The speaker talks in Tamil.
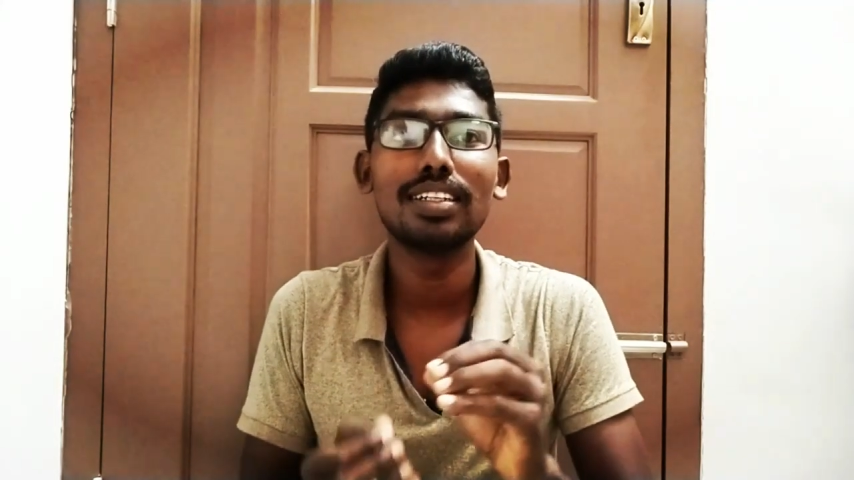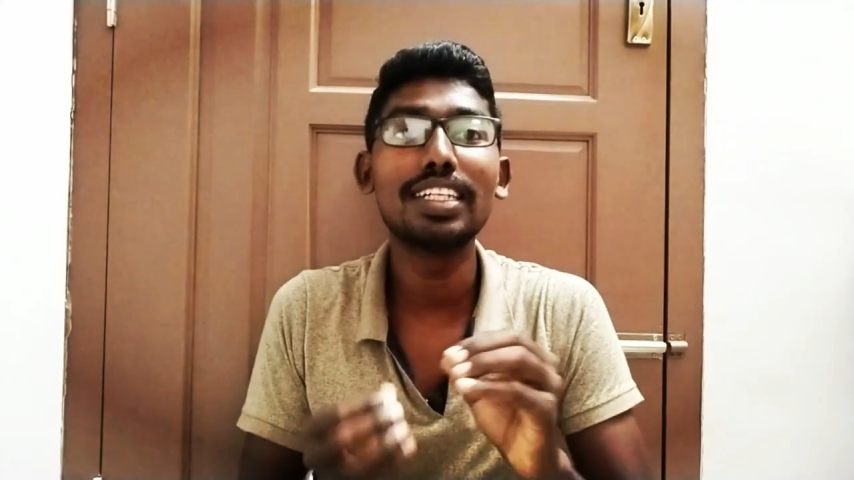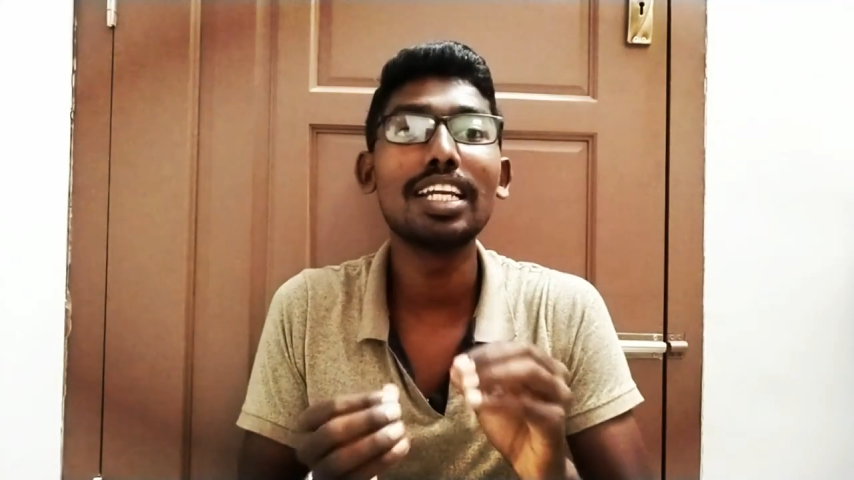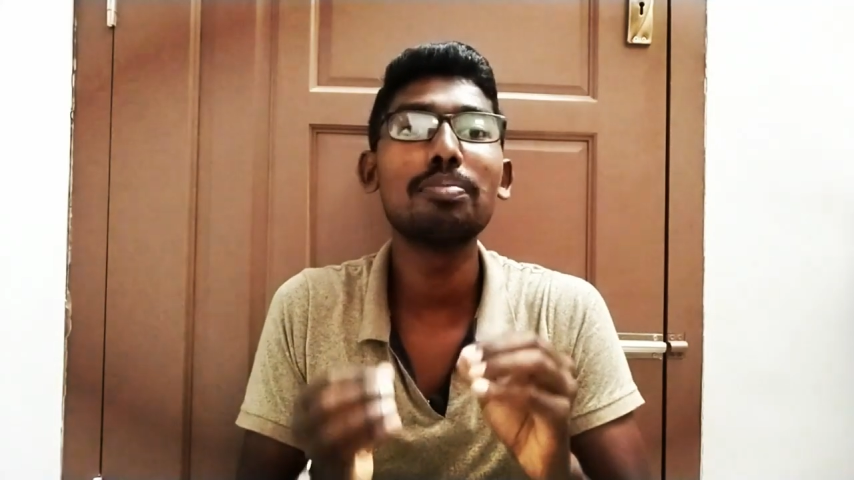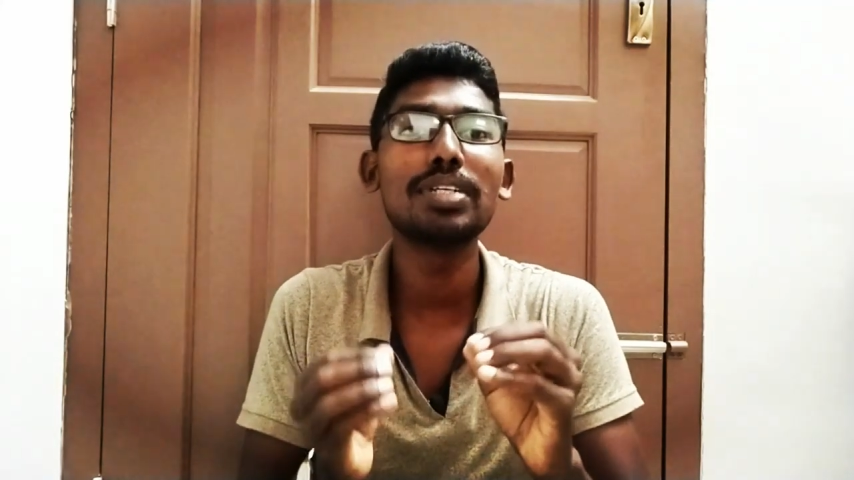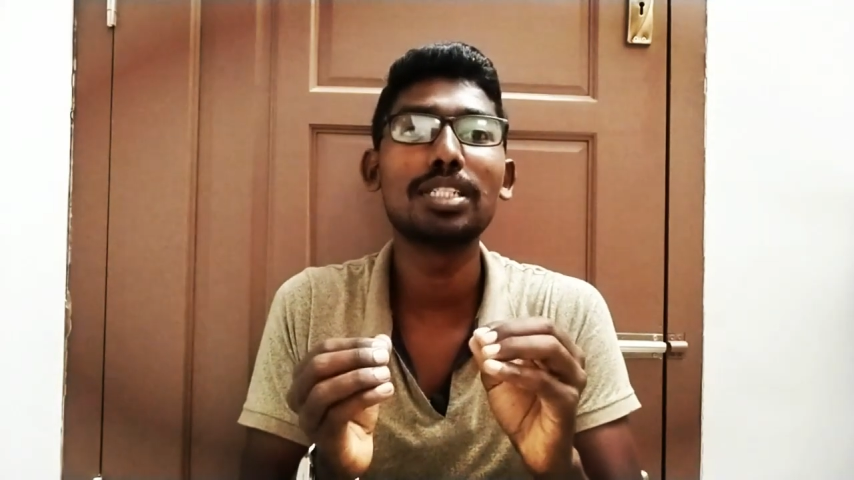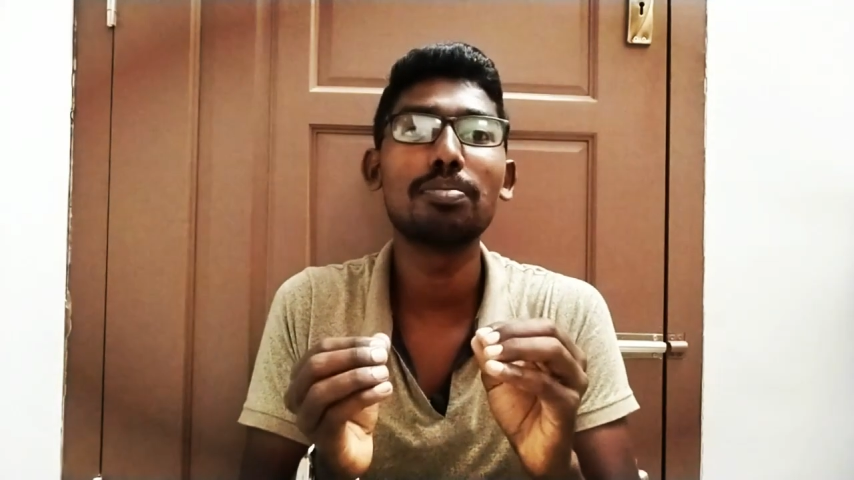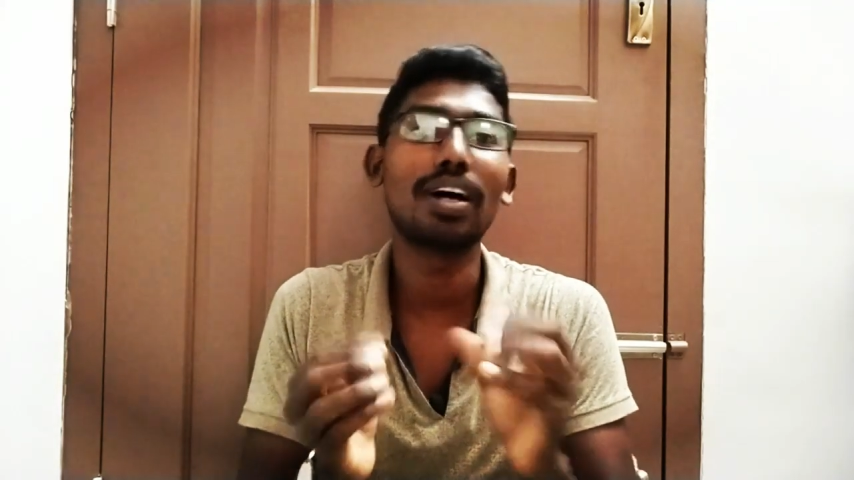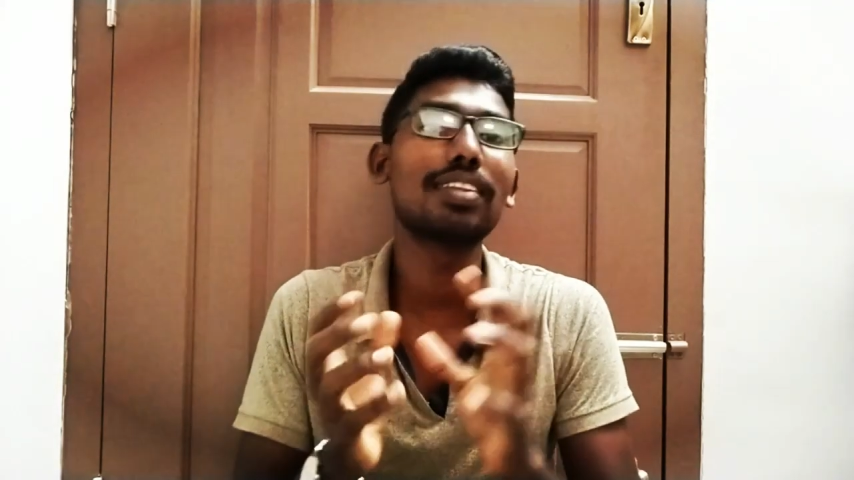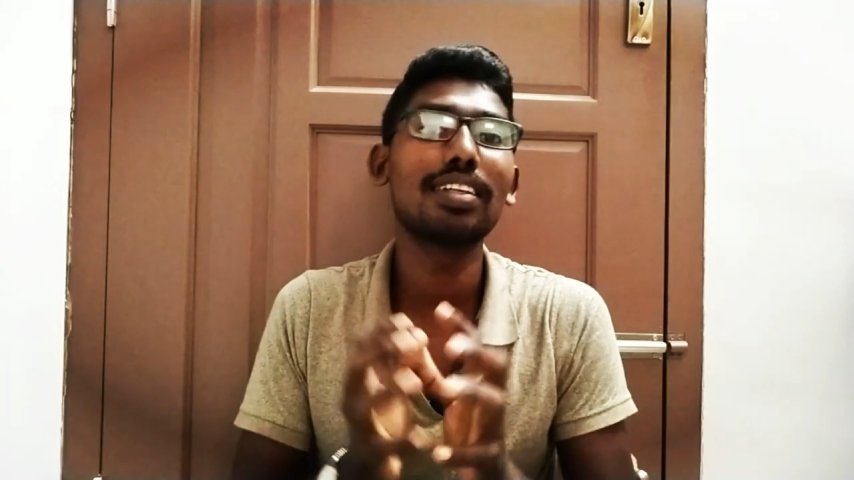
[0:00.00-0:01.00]
டிஎன்பிஎஸ்சி
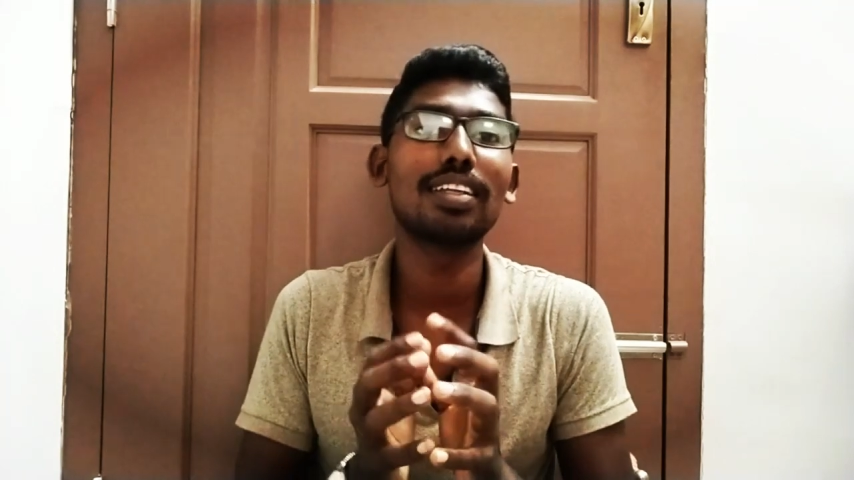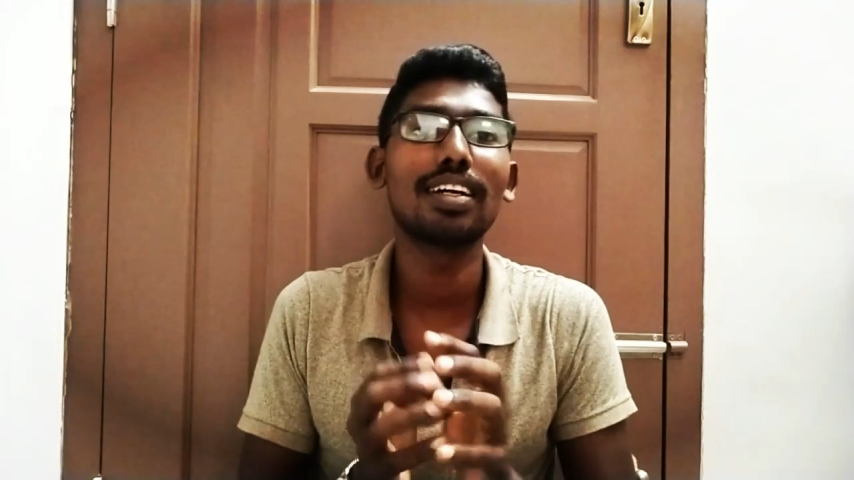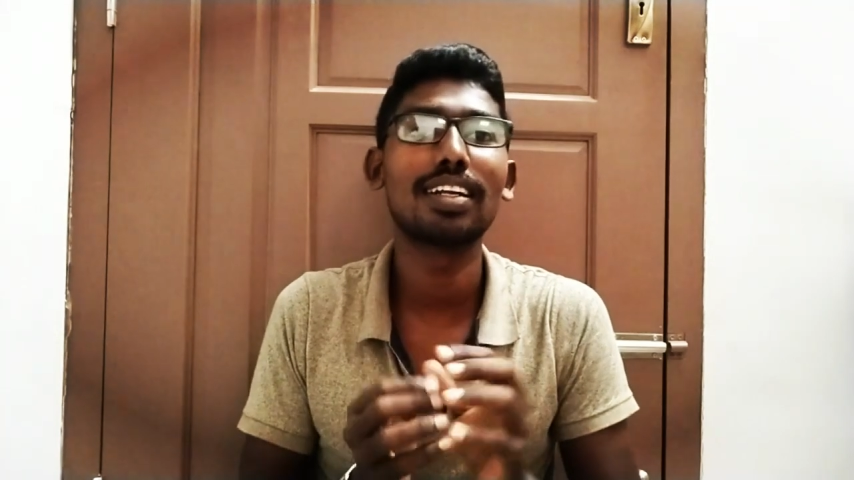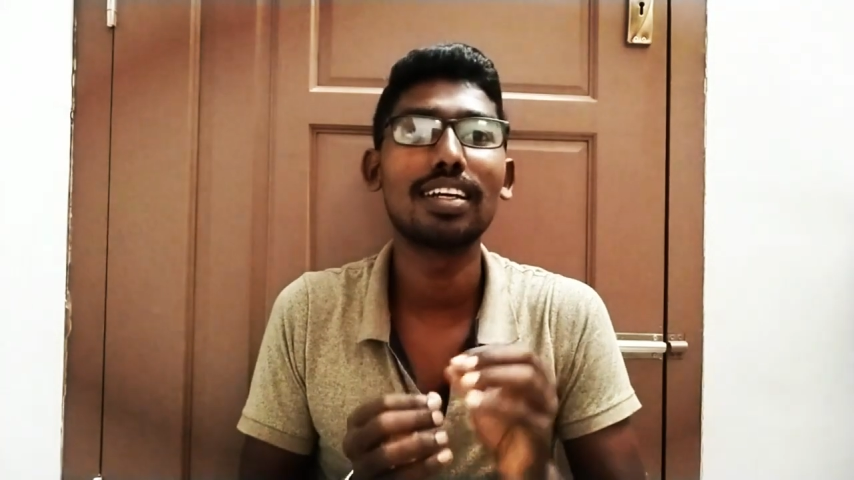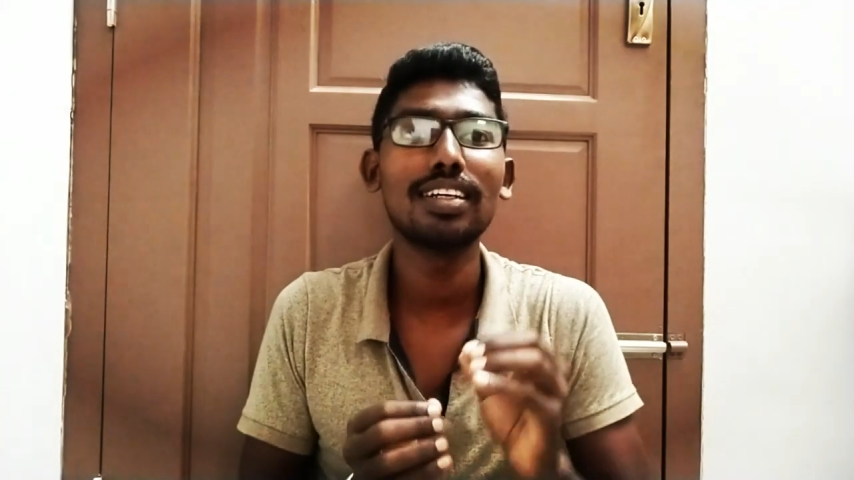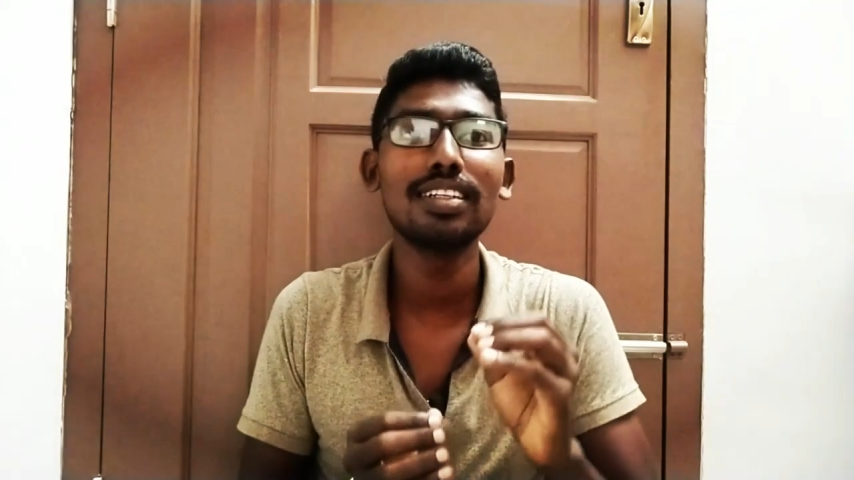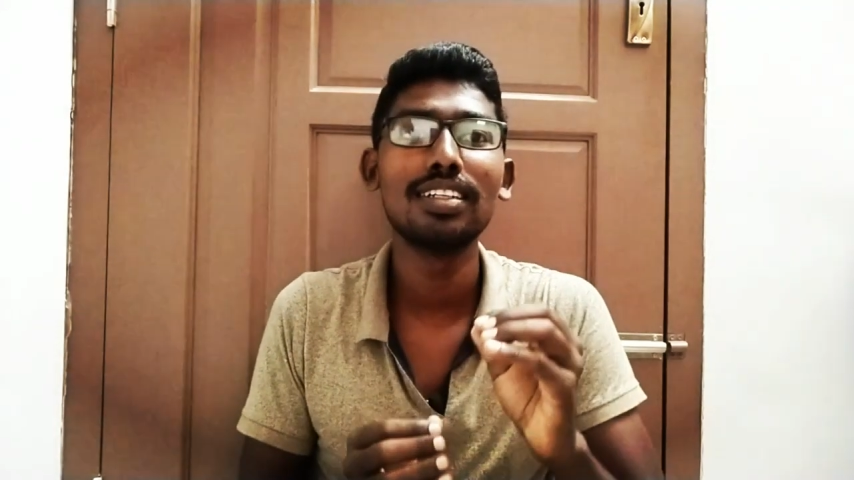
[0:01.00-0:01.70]
பார்த்துருந்தாங்கன்னா